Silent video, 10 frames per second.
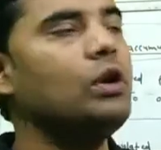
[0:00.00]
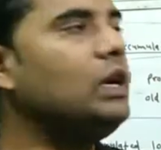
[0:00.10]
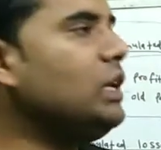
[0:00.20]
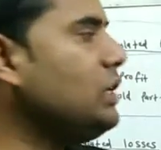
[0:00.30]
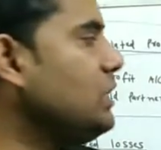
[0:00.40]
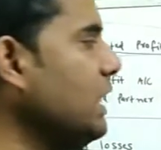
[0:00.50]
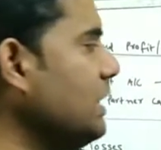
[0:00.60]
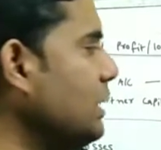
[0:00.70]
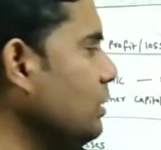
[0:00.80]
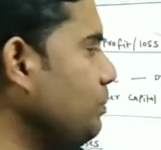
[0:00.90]
ओनली
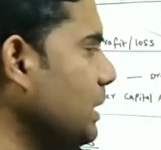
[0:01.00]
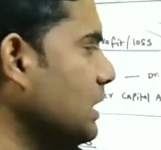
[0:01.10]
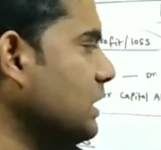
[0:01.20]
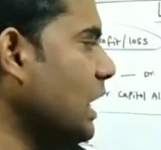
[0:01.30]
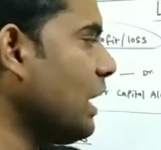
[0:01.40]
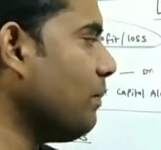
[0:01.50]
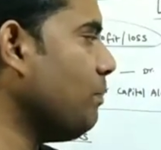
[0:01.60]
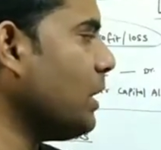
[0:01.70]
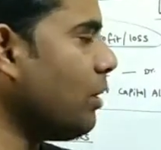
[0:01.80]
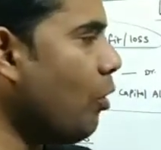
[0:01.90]
चेंज इन पी एस आर
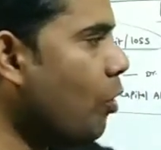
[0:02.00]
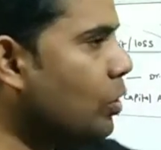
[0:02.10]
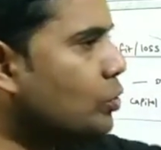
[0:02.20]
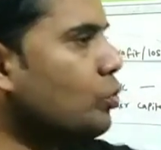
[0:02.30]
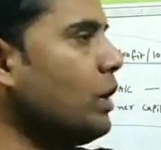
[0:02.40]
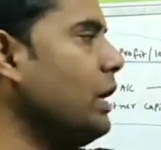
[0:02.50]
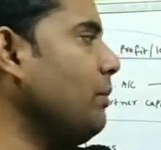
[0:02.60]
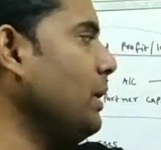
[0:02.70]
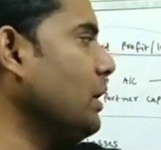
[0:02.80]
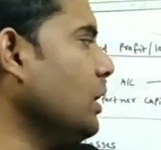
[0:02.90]
बट ऑल्सो
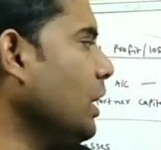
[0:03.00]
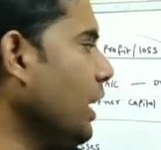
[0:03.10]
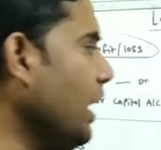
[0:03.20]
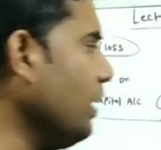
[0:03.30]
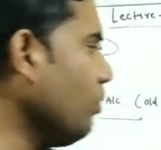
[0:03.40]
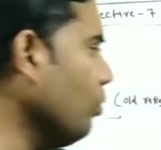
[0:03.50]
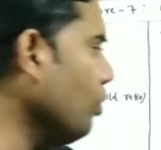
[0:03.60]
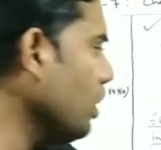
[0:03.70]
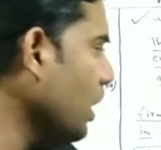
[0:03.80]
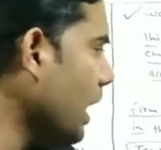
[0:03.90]
इट मीन इट
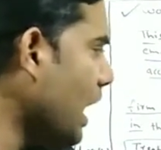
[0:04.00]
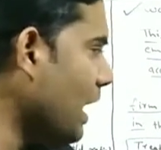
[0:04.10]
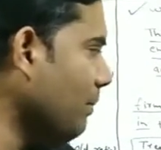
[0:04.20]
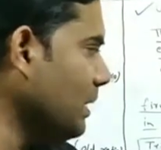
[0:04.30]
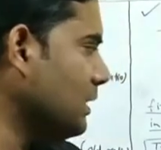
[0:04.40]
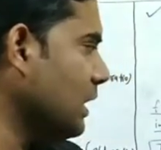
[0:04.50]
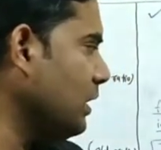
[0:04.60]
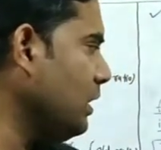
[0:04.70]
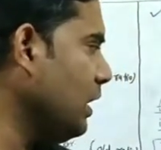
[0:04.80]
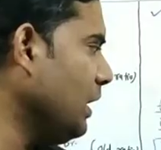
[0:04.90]
इंक्लूड
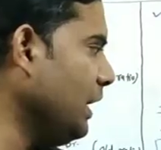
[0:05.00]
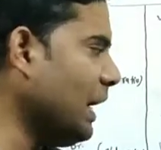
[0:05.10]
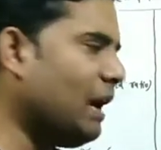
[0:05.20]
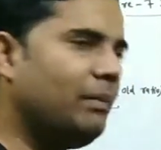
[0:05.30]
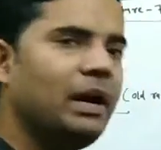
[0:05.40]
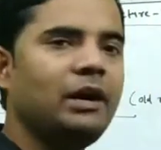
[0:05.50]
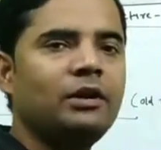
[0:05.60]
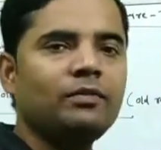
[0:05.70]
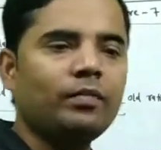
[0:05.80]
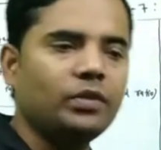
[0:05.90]
एडमिशन
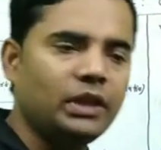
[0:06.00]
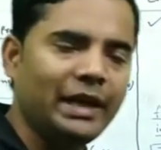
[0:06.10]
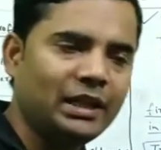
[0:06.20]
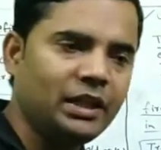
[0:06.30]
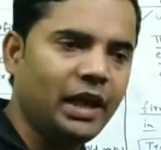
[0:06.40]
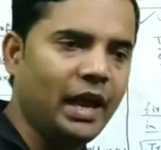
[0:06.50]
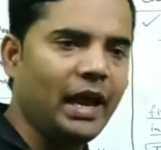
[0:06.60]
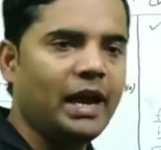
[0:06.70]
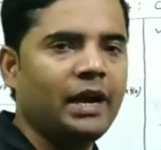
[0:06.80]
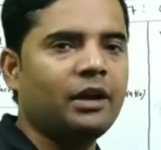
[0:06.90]
रिटायरमेंट डेथ
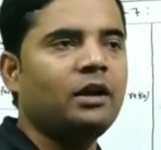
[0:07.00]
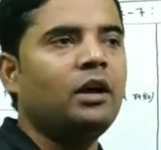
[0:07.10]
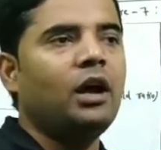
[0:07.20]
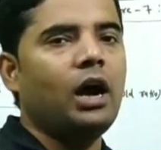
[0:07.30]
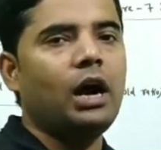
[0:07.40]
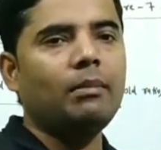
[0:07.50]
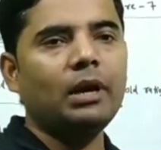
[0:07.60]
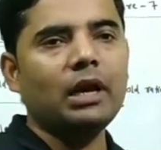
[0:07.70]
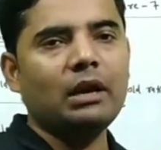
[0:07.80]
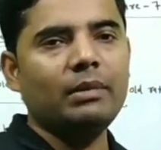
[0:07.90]
एंड
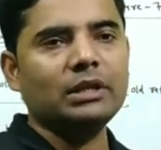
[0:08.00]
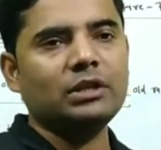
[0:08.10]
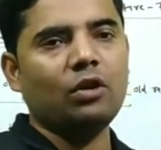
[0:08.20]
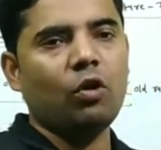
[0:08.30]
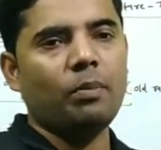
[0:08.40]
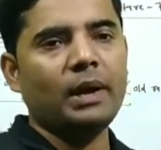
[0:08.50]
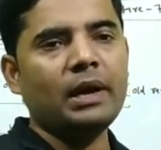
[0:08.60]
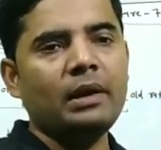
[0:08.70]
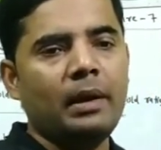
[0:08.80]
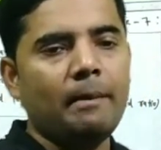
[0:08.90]
अमल गमेशन ऑफ ए